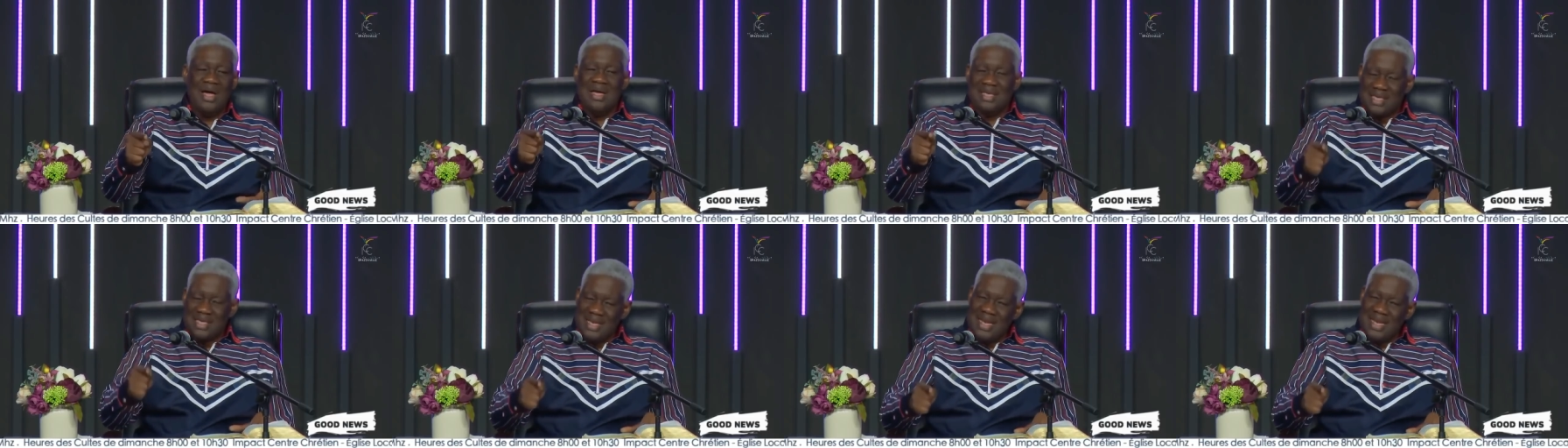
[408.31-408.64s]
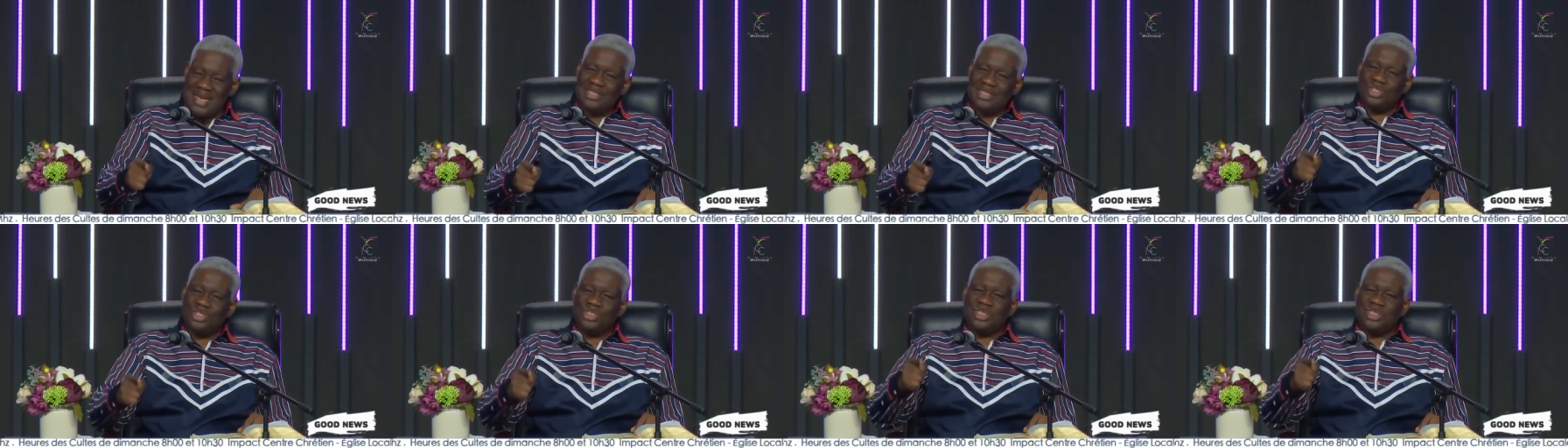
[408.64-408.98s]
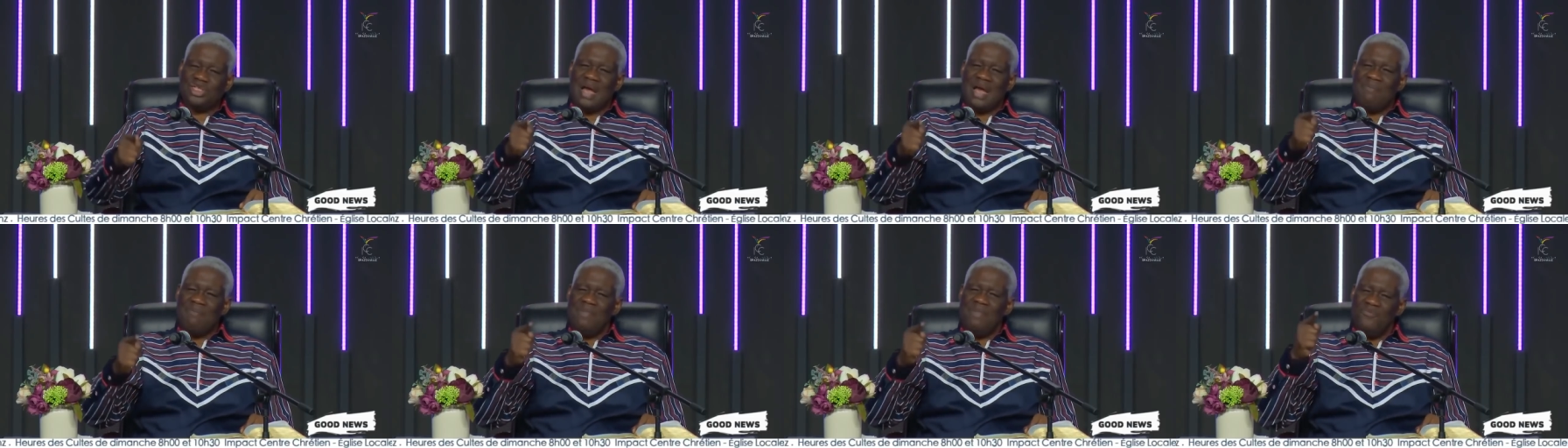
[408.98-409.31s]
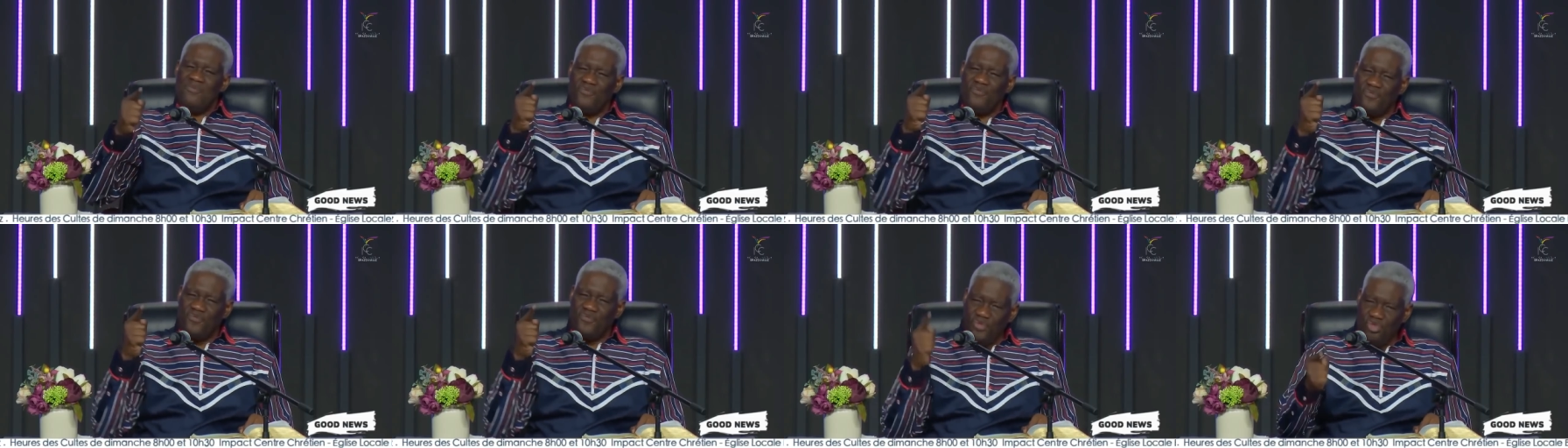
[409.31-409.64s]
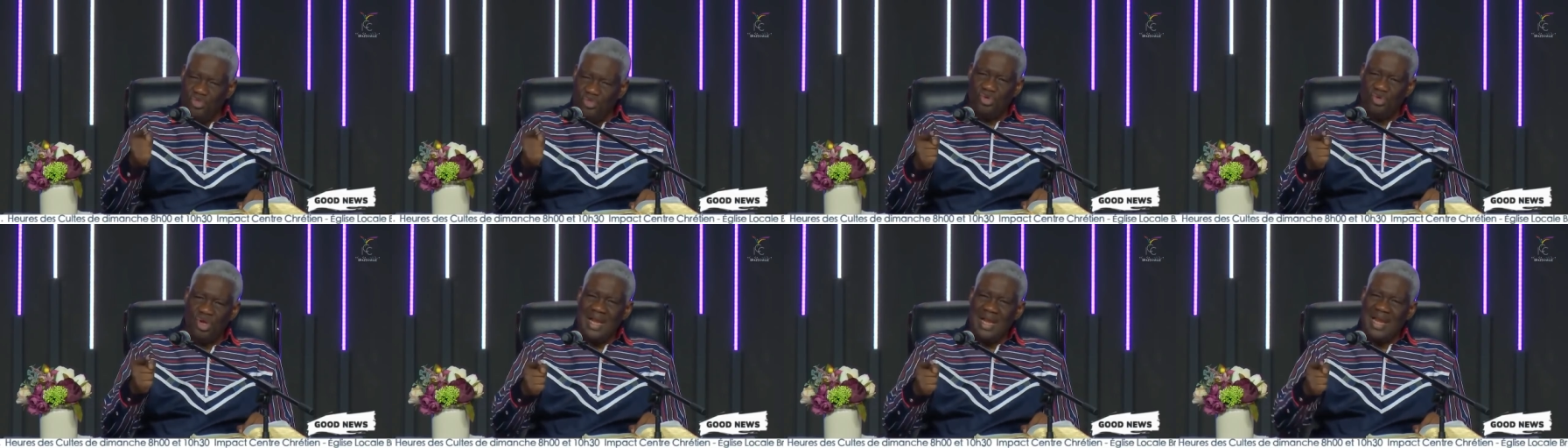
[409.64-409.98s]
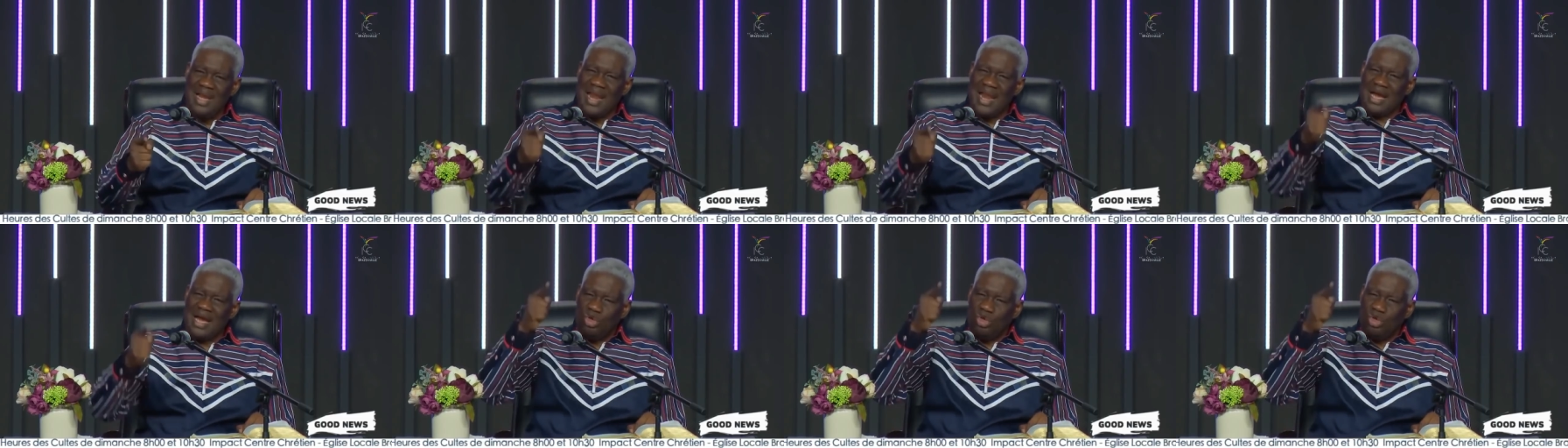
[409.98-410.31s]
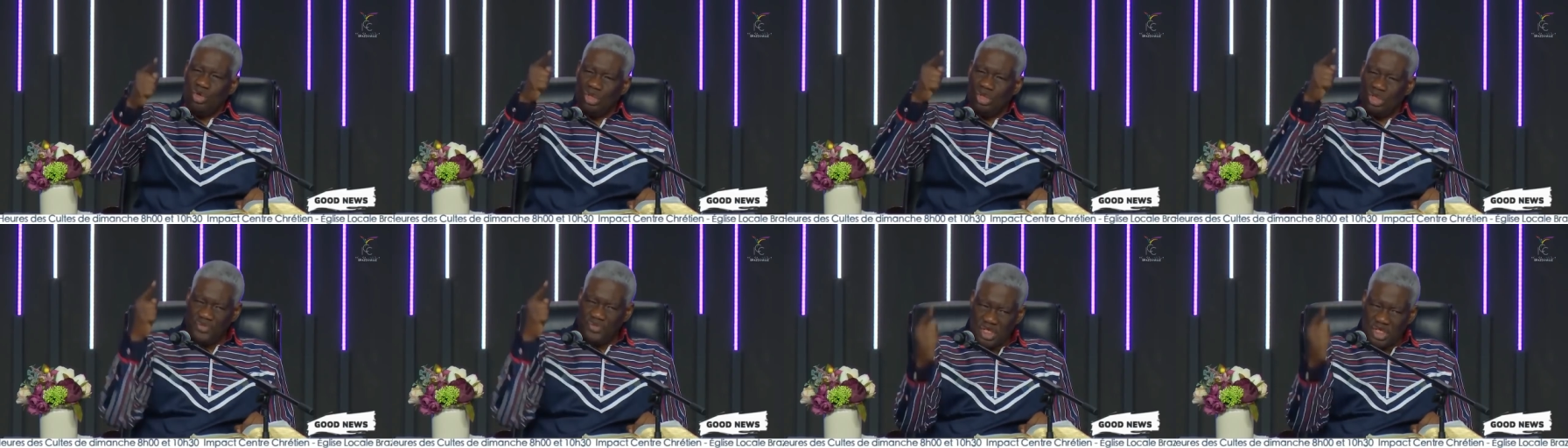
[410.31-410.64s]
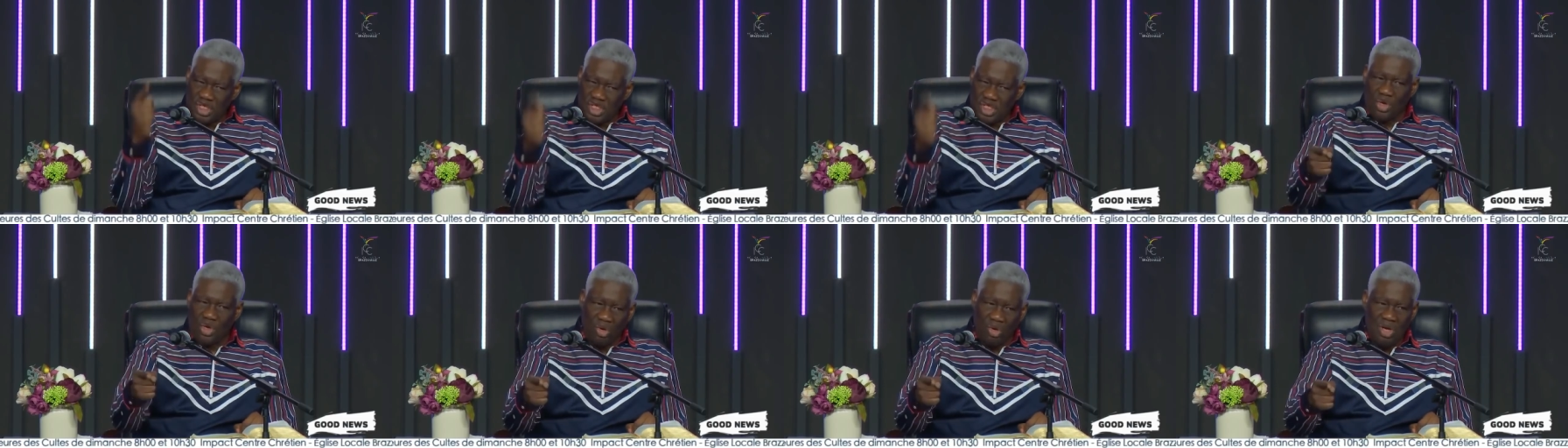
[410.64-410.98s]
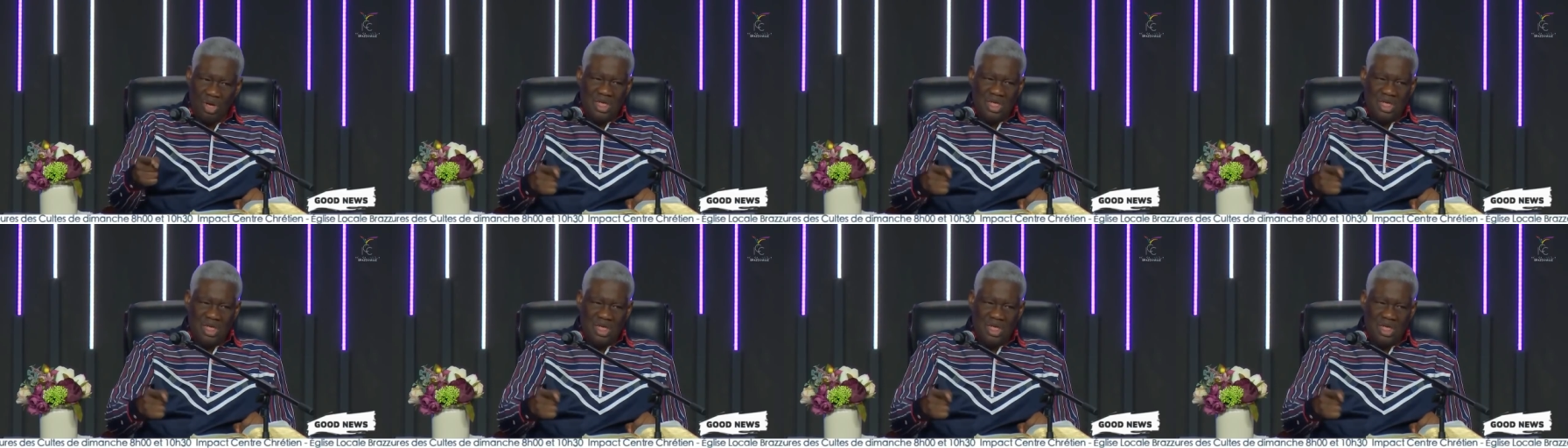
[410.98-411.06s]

qui n'a jamais vu la crucifixion.